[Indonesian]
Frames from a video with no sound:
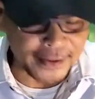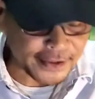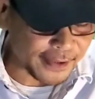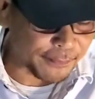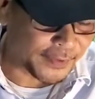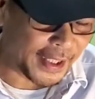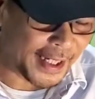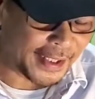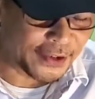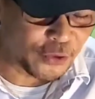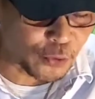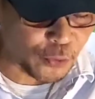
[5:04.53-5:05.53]
yang flagship.
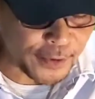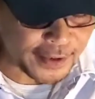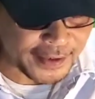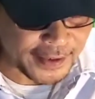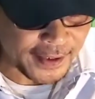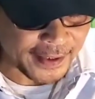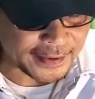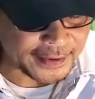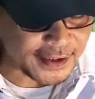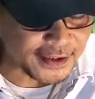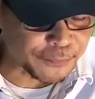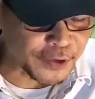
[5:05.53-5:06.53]
Nah, ini contohnya nih ya.
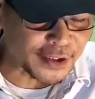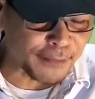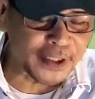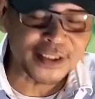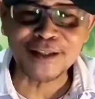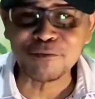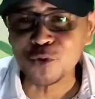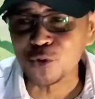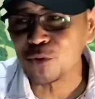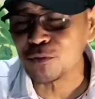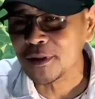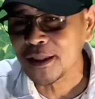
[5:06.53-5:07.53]
Artinya chipset tablet
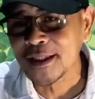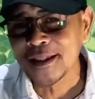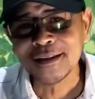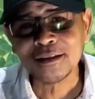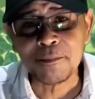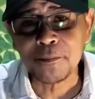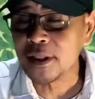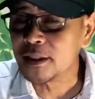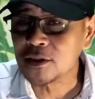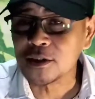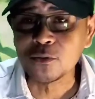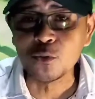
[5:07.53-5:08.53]
Samsung Tab
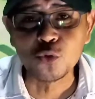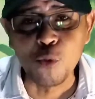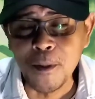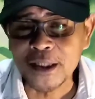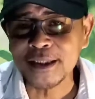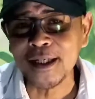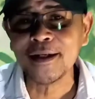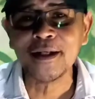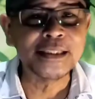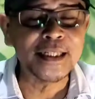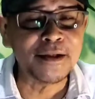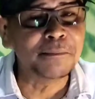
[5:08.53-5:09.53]
S17 yang
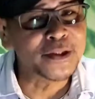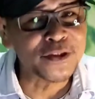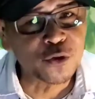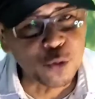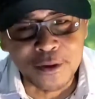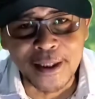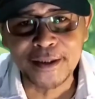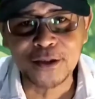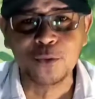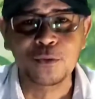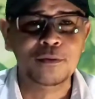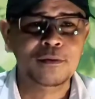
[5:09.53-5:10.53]
harganya 16
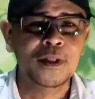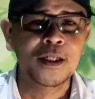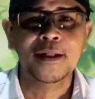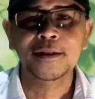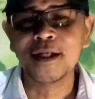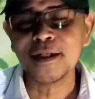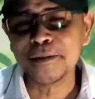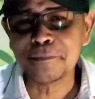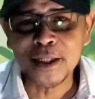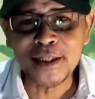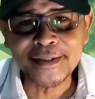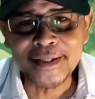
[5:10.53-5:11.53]
juta itu, yang
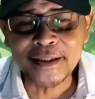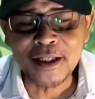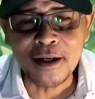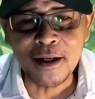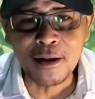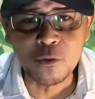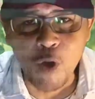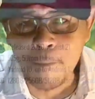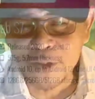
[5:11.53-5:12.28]
lebar layarnya